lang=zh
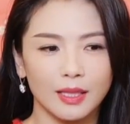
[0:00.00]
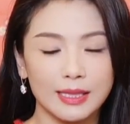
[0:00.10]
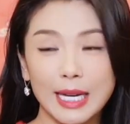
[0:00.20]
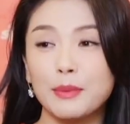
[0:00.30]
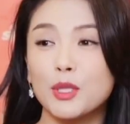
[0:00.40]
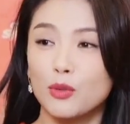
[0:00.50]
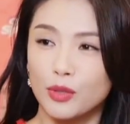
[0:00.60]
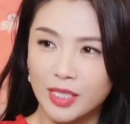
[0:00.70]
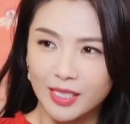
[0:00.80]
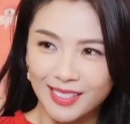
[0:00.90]
嘉宾
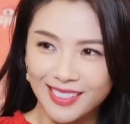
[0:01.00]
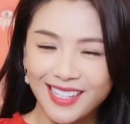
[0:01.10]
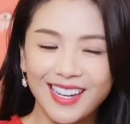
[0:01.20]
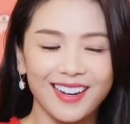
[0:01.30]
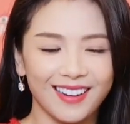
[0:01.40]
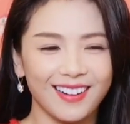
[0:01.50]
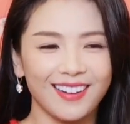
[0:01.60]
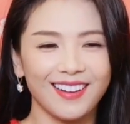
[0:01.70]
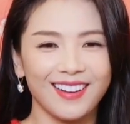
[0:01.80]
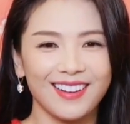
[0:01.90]
主持
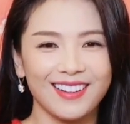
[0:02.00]
啊。